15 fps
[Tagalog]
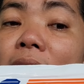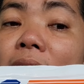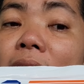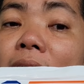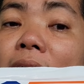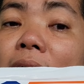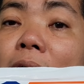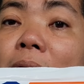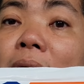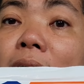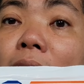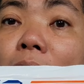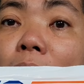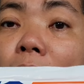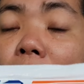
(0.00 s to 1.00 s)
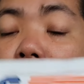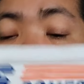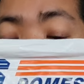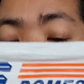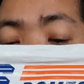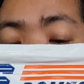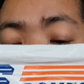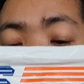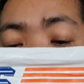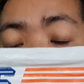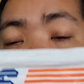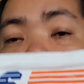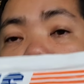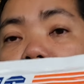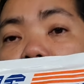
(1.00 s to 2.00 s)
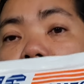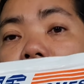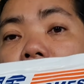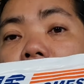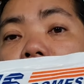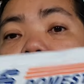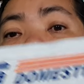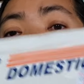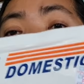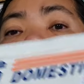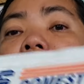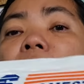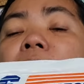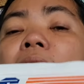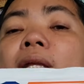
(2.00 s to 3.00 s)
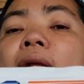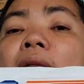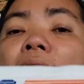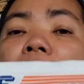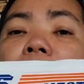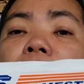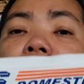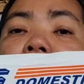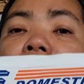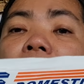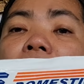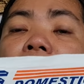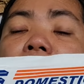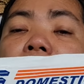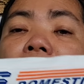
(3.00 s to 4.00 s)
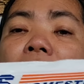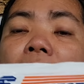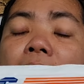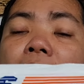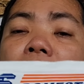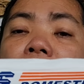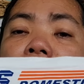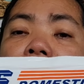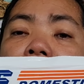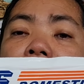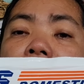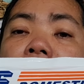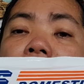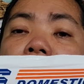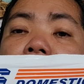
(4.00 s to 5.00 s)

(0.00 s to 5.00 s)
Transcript: uh, a week ago, na-confirm na nila, approve ng aming FDA.